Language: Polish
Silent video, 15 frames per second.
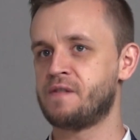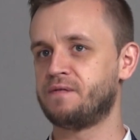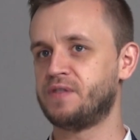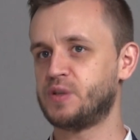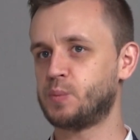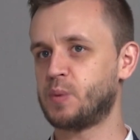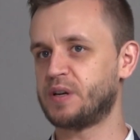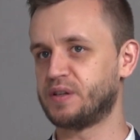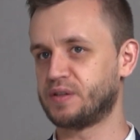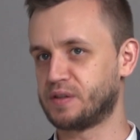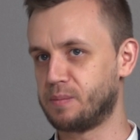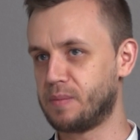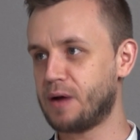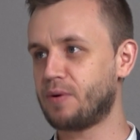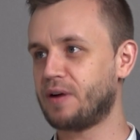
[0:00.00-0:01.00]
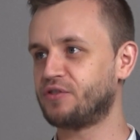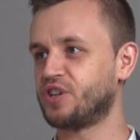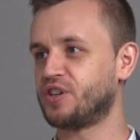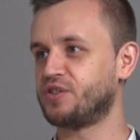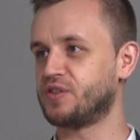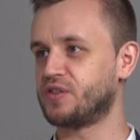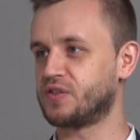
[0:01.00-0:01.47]
Wyspa jest mała,
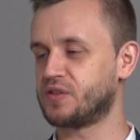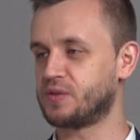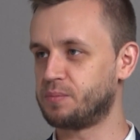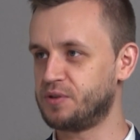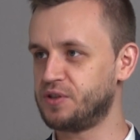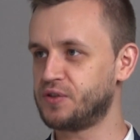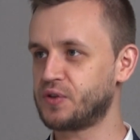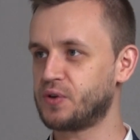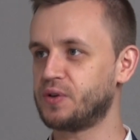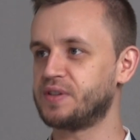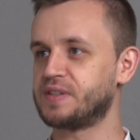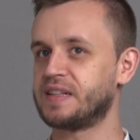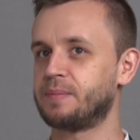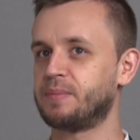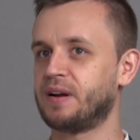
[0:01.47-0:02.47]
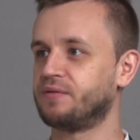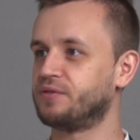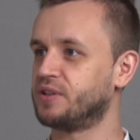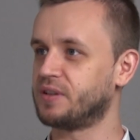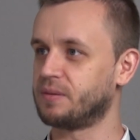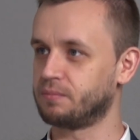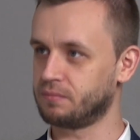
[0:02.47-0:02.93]
wszędzie jest blisko, jest
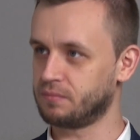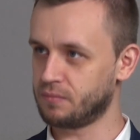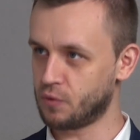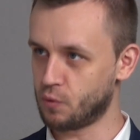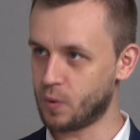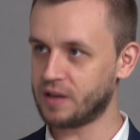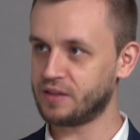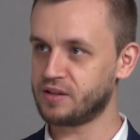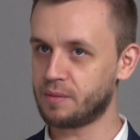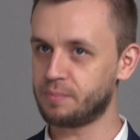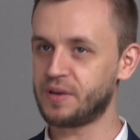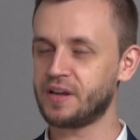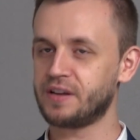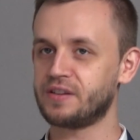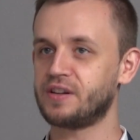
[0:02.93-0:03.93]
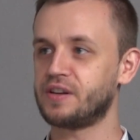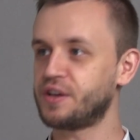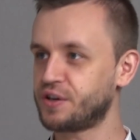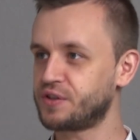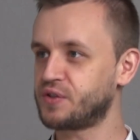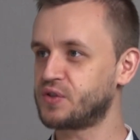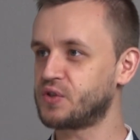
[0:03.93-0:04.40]
naprawdę tam ładnie, pięknie,
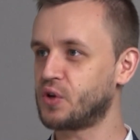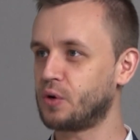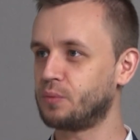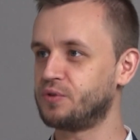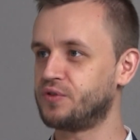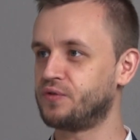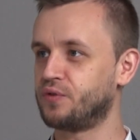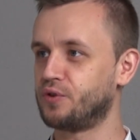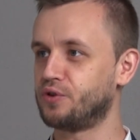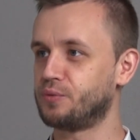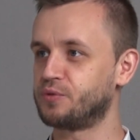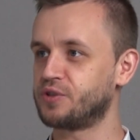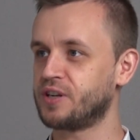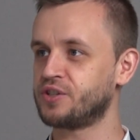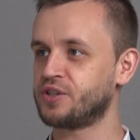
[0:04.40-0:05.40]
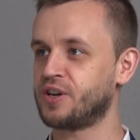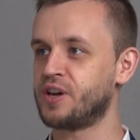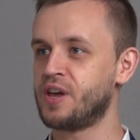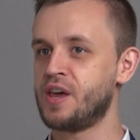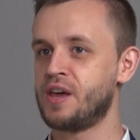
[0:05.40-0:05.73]
jest co robić w wolnym czasie,